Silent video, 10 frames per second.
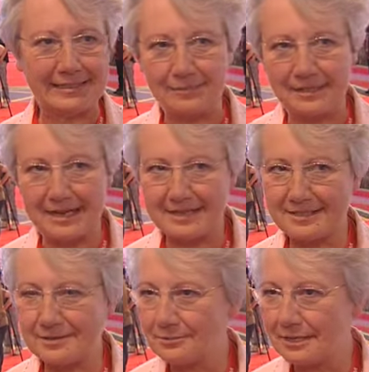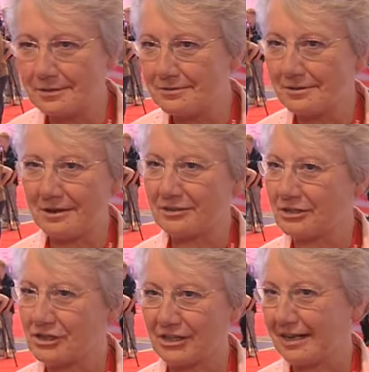Begeisterung der jungen Leute
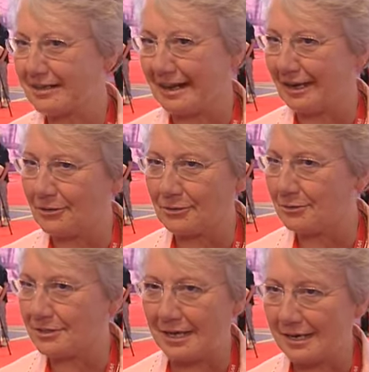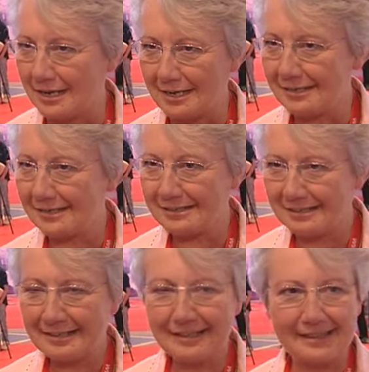steckt einen total an.
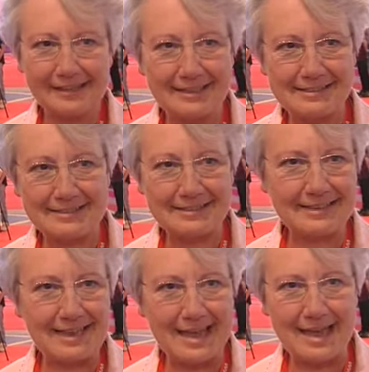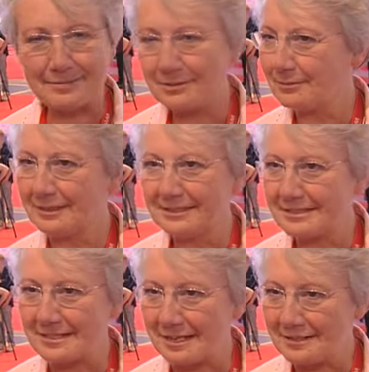Es ist absolut
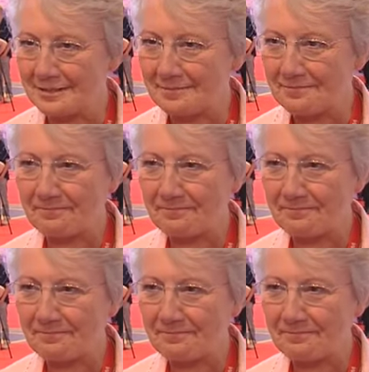interessant.